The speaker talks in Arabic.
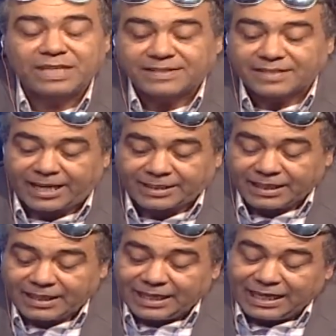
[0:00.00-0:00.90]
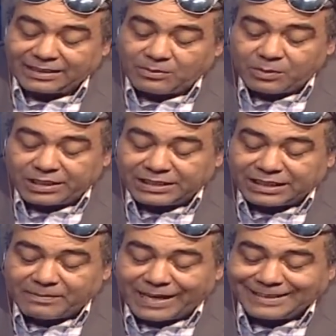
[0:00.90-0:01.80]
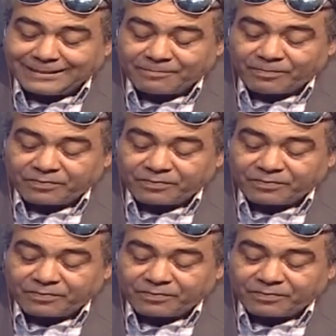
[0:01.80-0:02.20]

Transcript: ده ازاي انا ممكن كمان